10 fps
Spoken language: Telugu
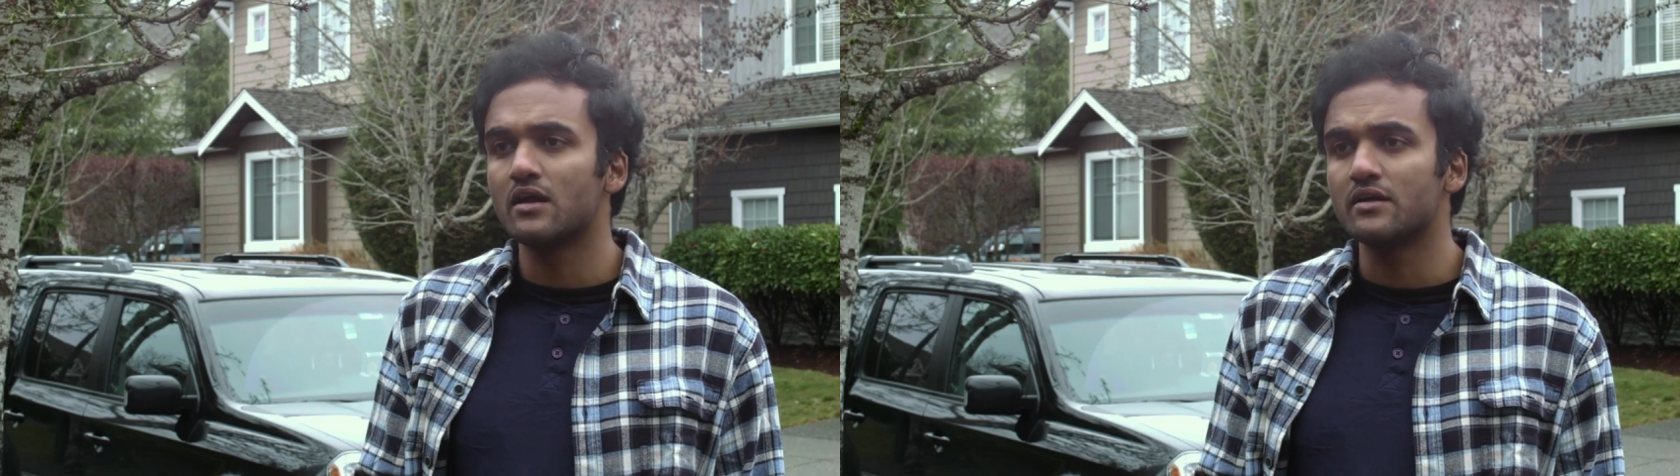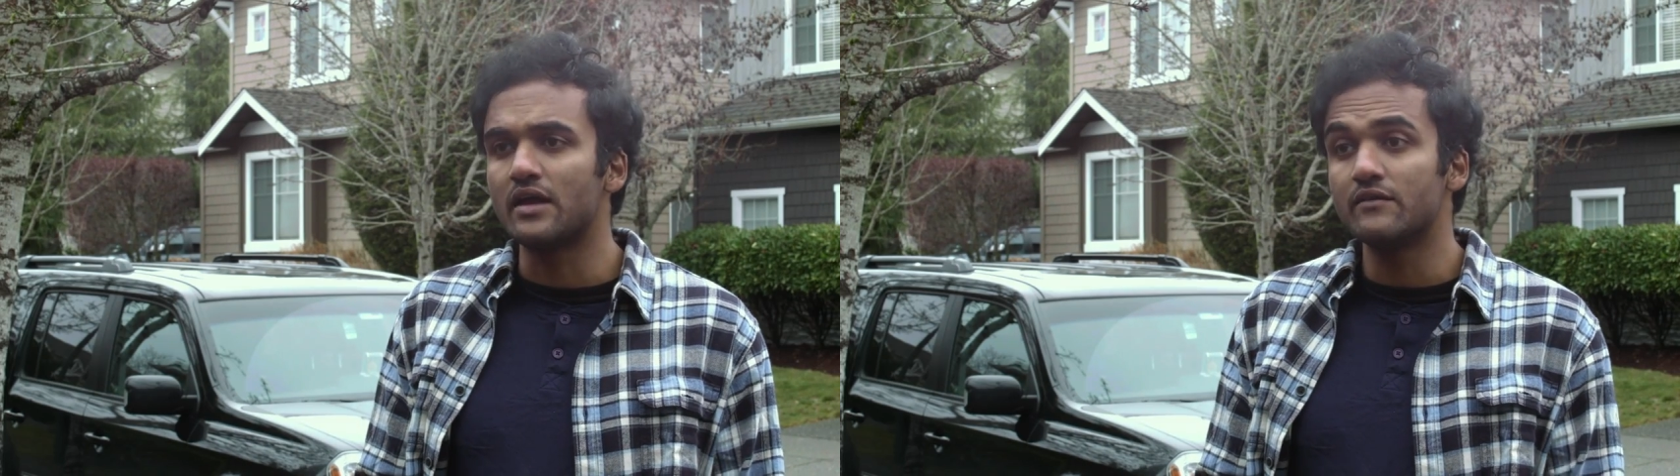
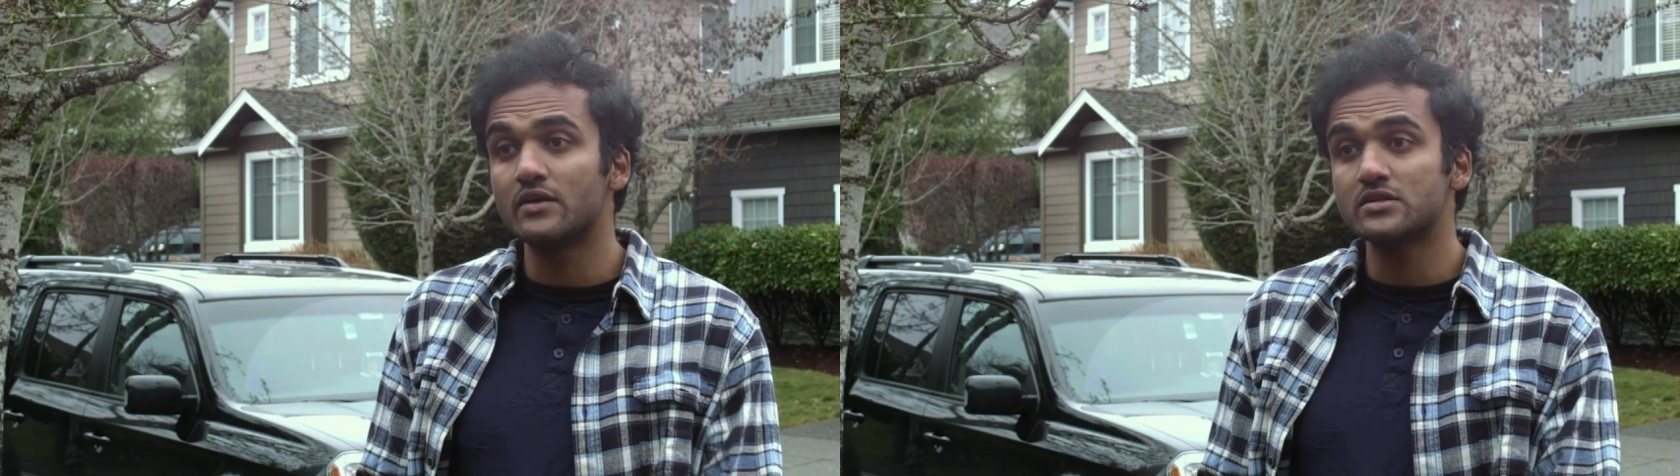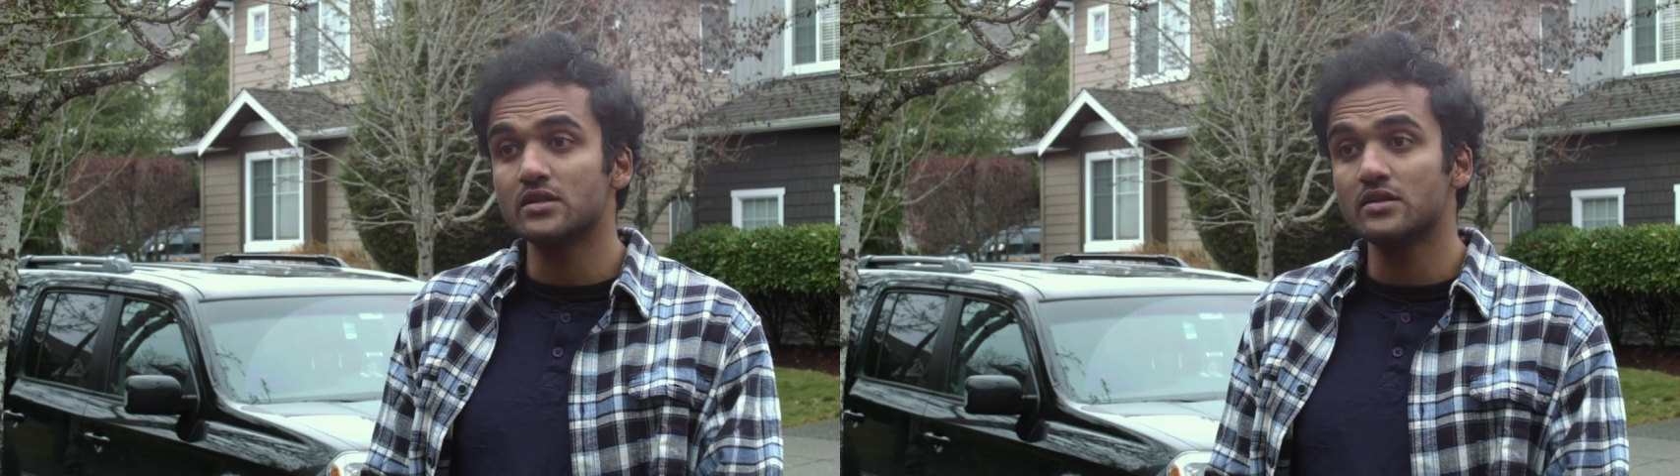
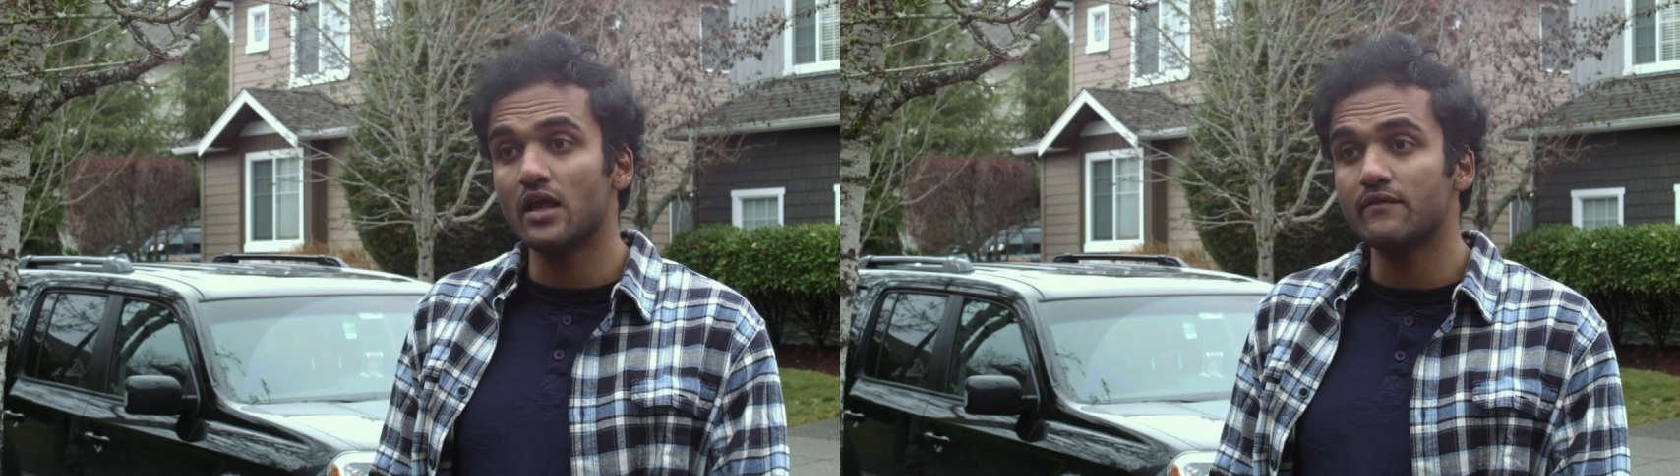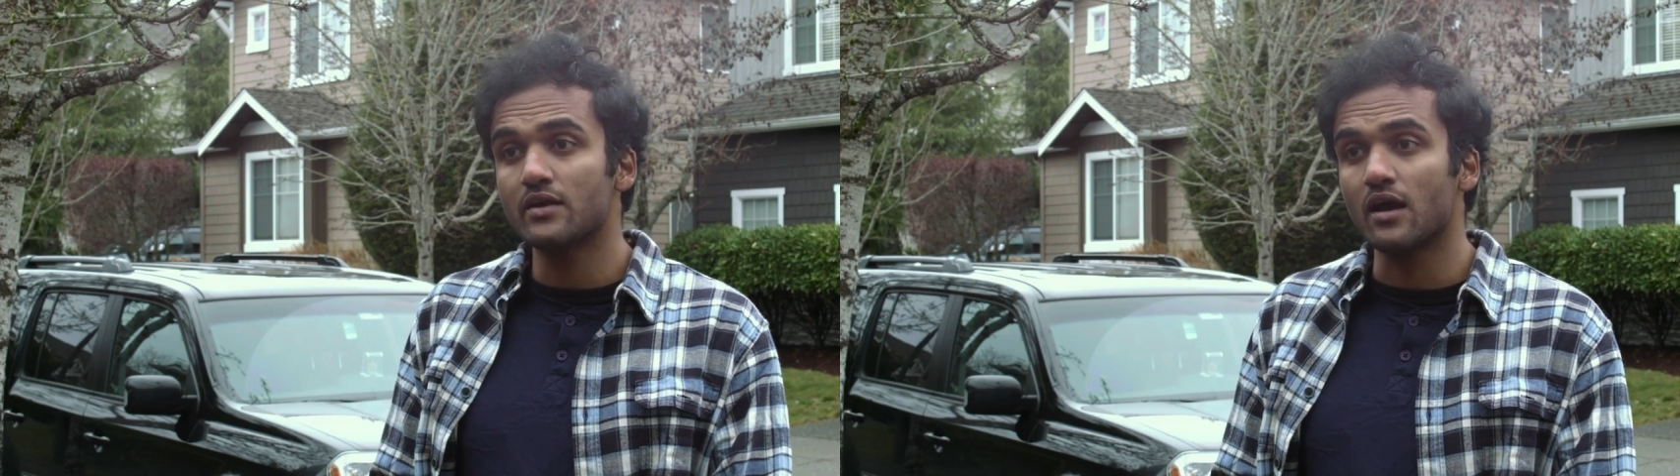డైవర్షన్
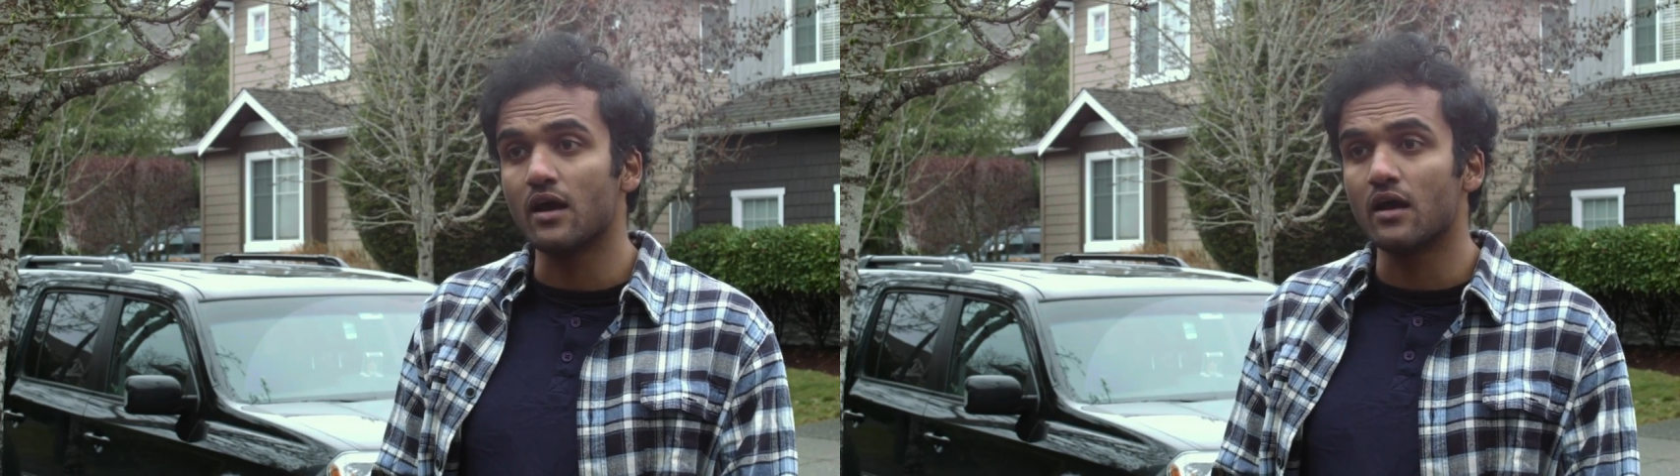దేవిక